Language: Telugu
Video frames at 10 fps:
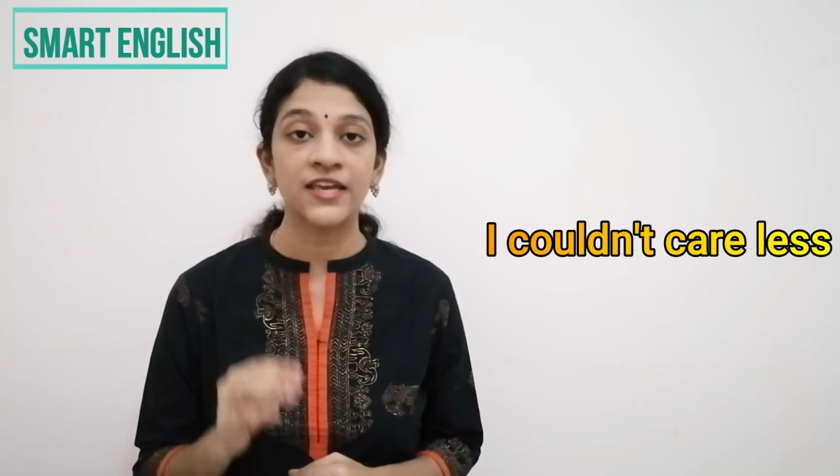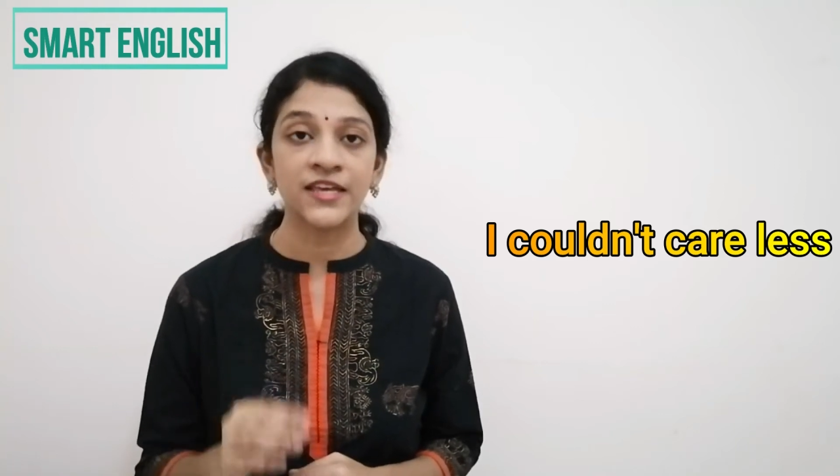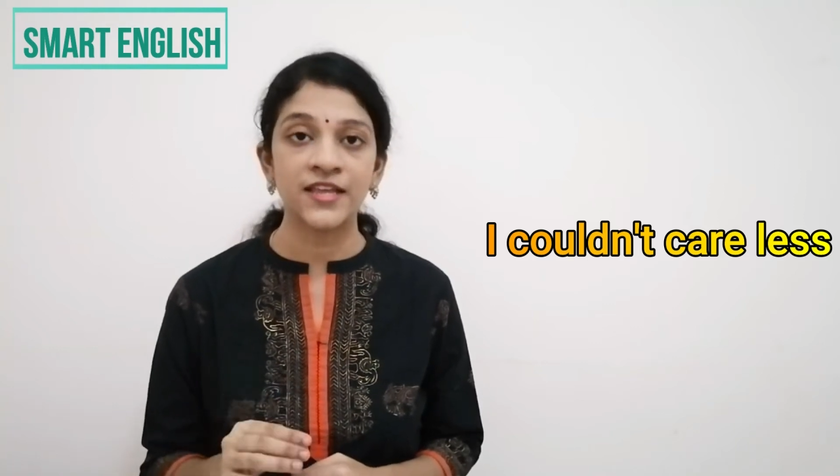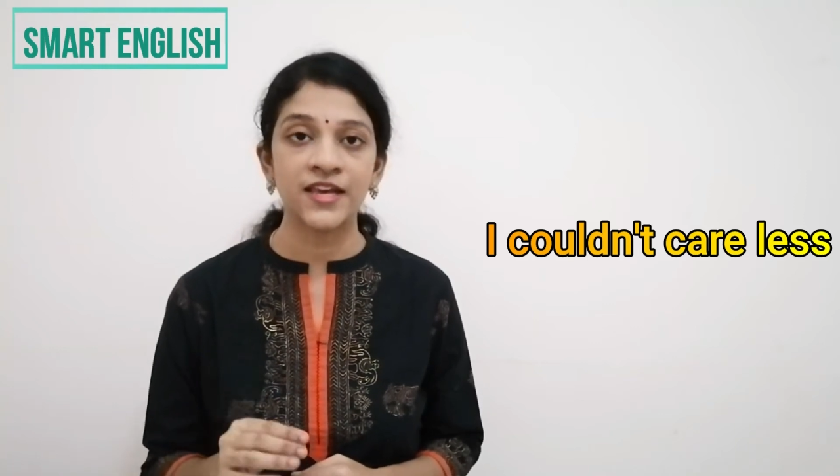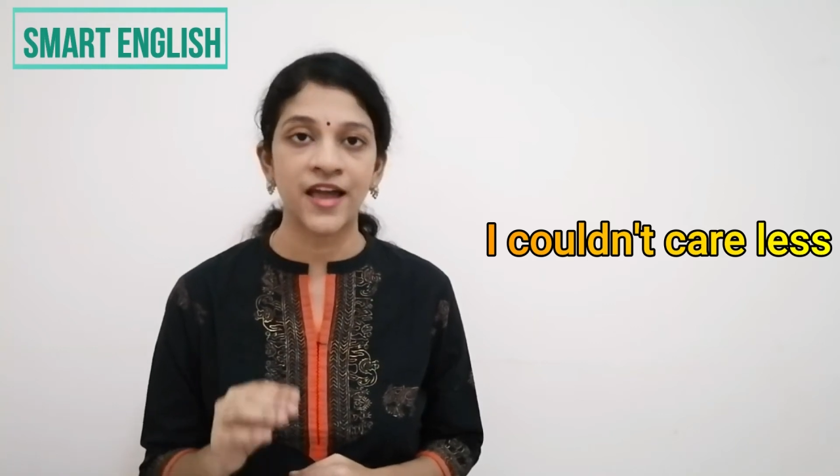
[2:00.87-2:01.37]

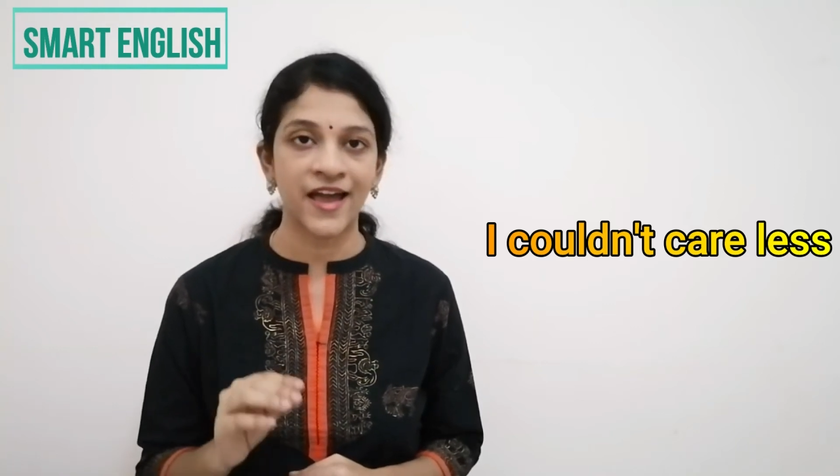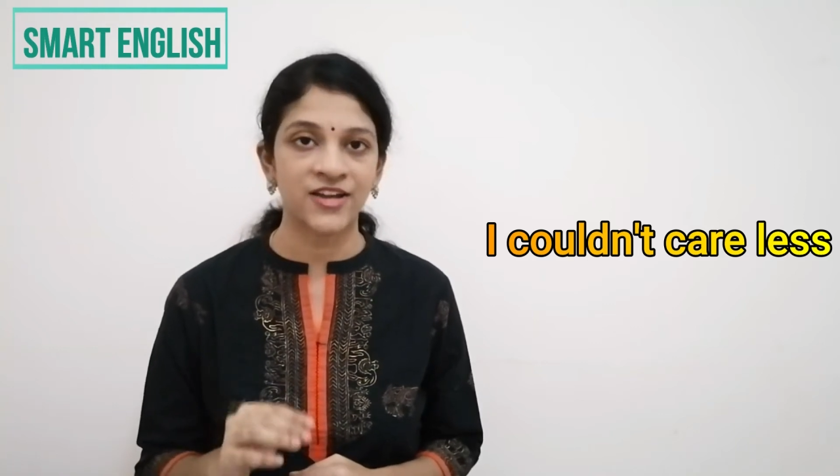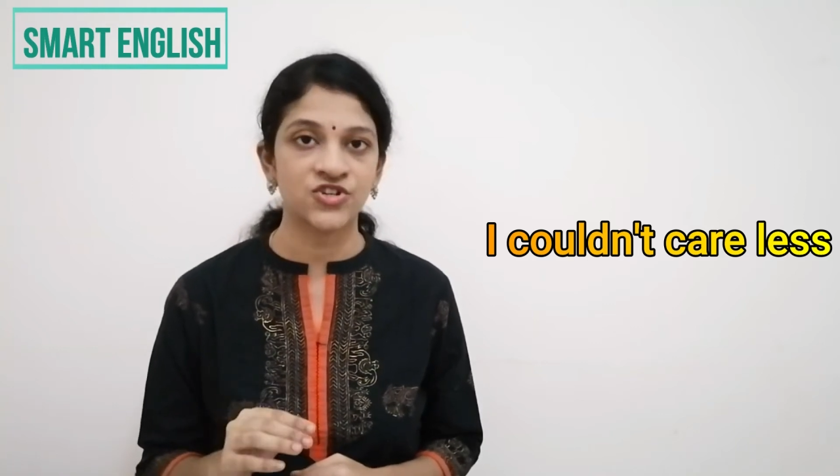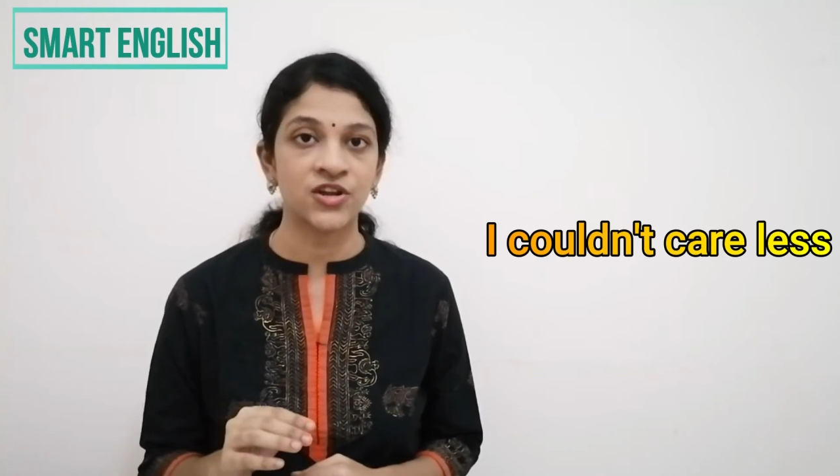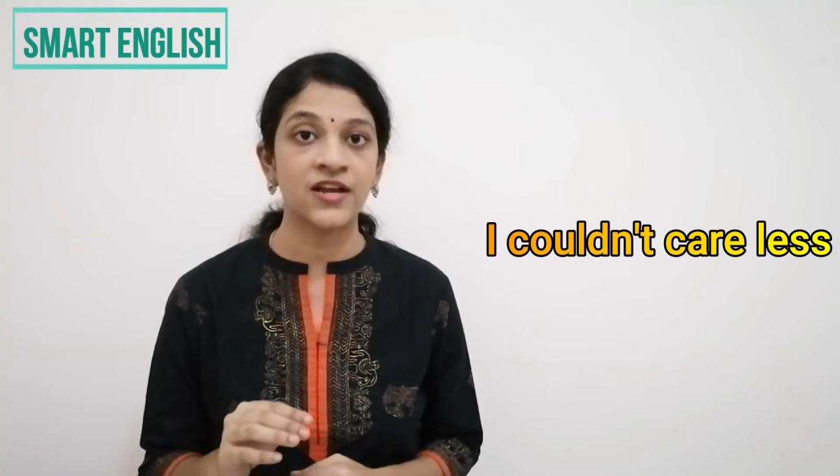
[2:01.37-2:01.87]
ఇది
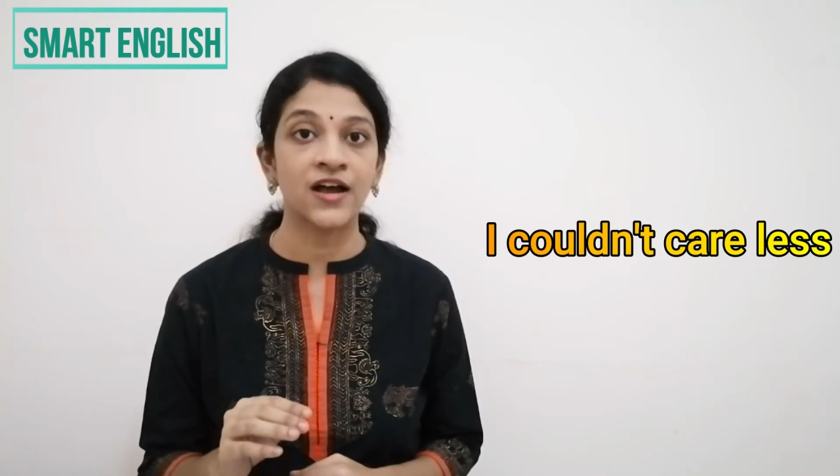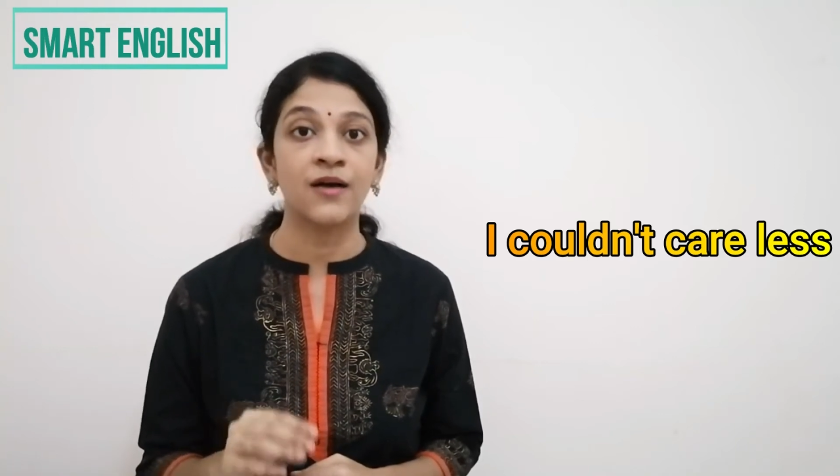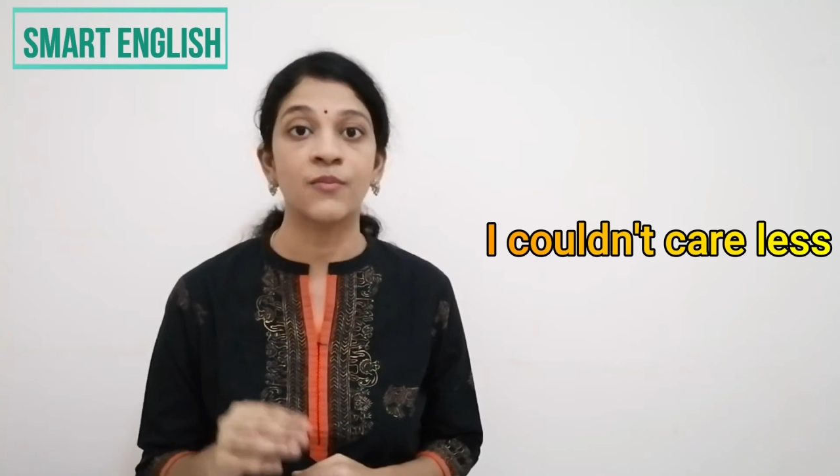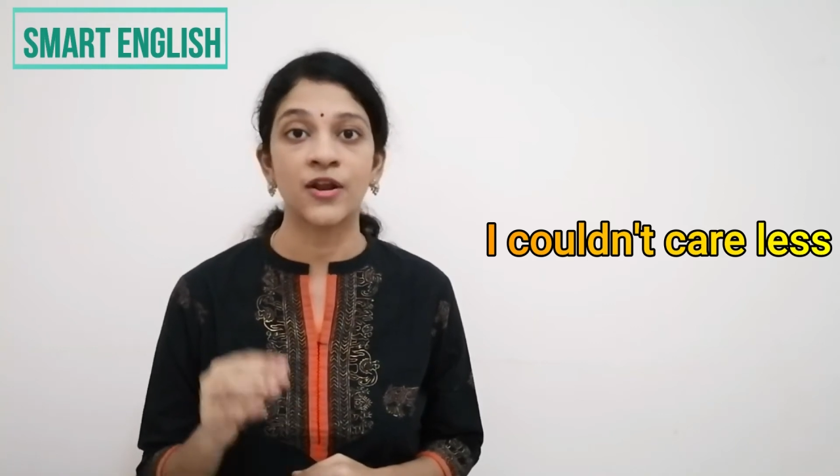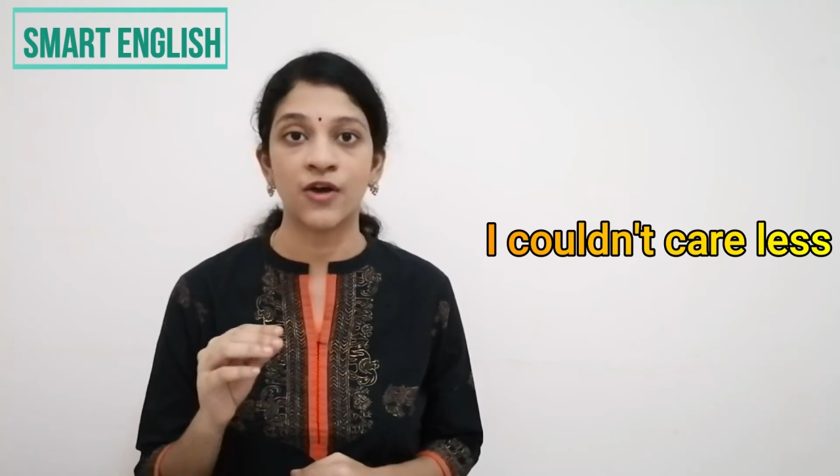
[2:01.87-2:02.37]
యాక్చువల్గా
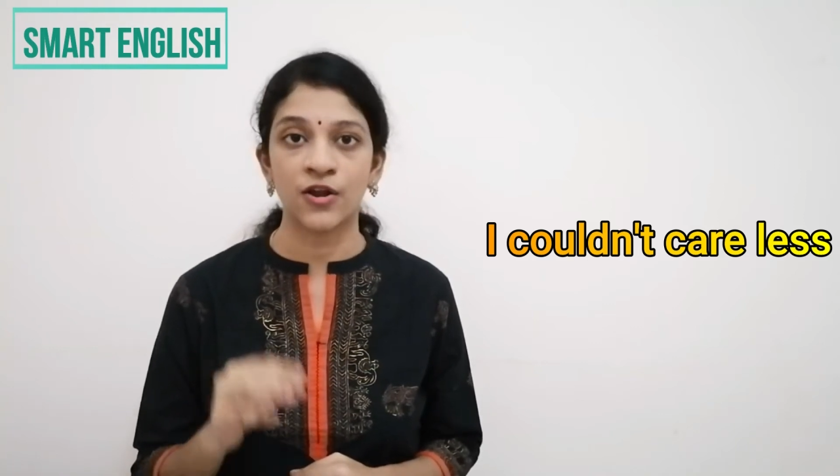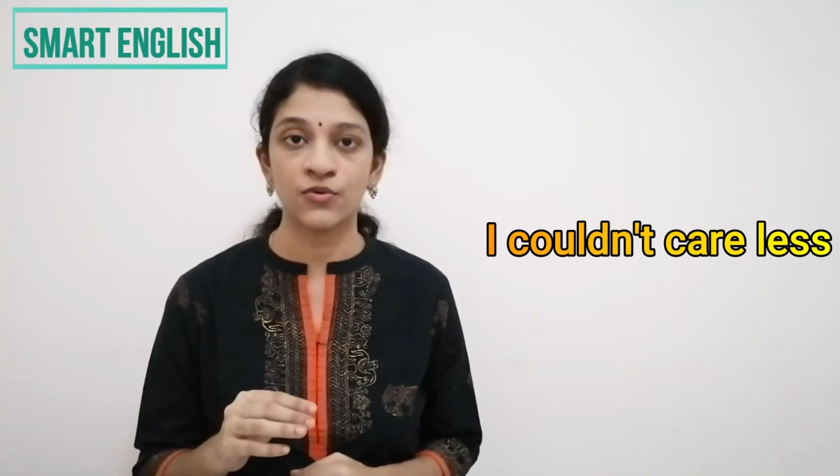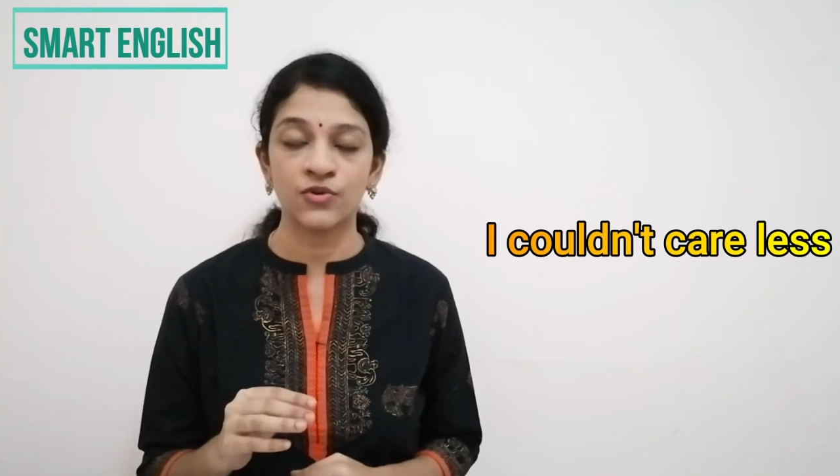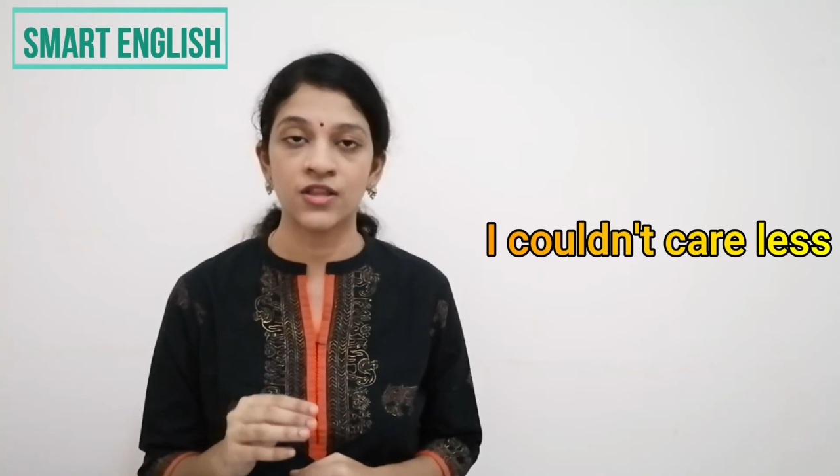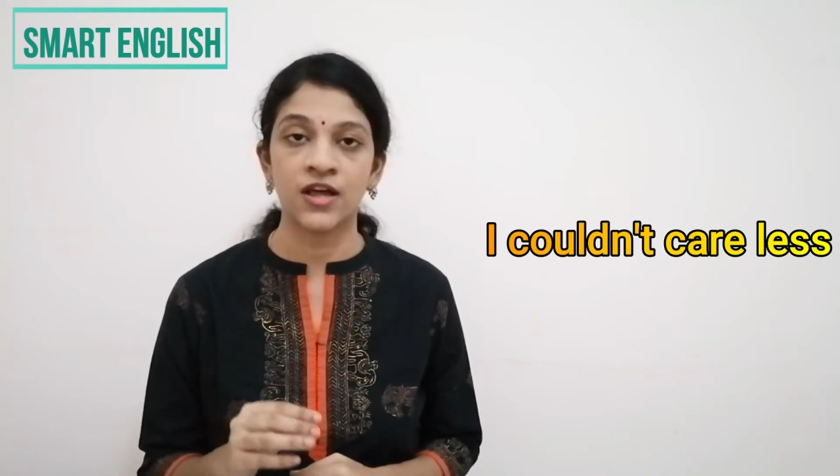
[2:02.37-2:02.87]
మనం అనుకున్న